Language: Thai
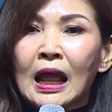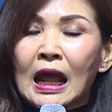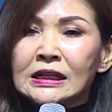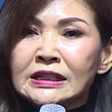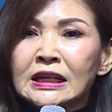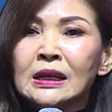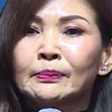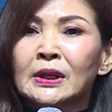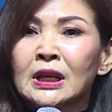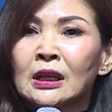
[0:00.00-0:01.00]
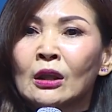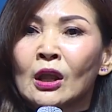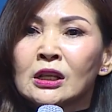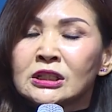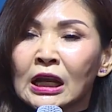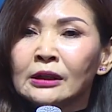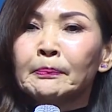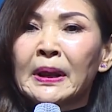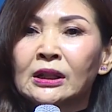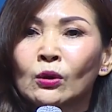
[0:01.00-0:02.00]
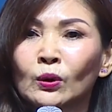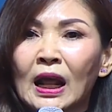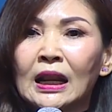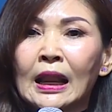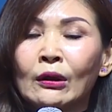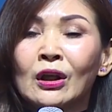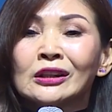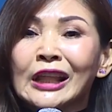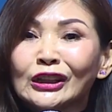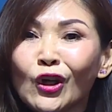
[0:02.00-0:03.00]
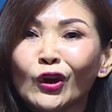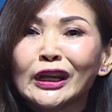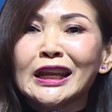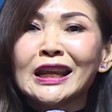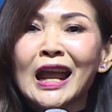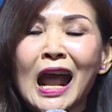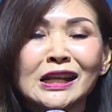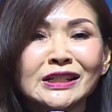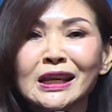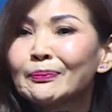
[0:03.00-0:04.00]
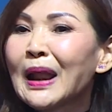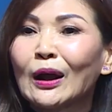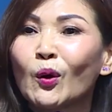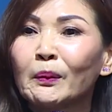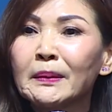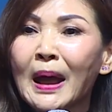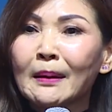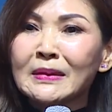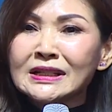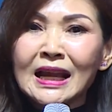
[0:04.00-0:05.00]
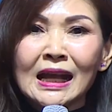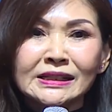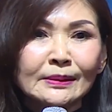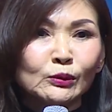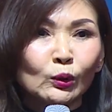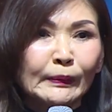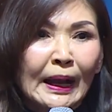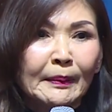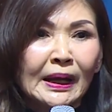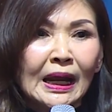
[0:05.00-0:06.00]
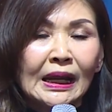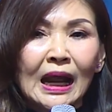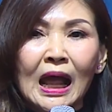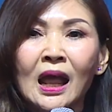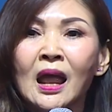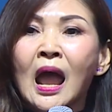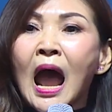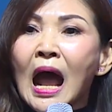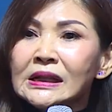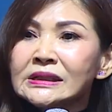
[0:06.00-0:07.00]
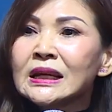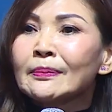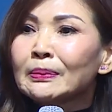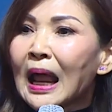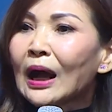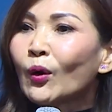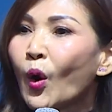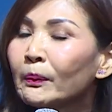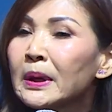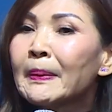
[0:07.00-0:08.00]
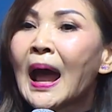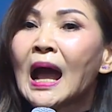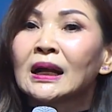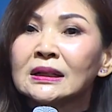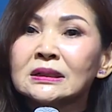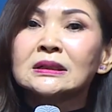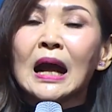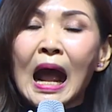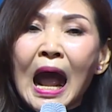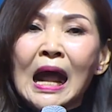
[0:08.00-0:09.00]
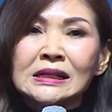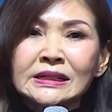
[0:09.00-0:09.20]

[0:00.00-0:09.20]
อาชีพที่ฉันเป็นตรงนั้นแล้ว แต่ตอนนี้อาชีพหลักของวิภาไม่ใช่อาชีพตกแต่งภายในนะคะอาชีพหลักของวิภาคืออา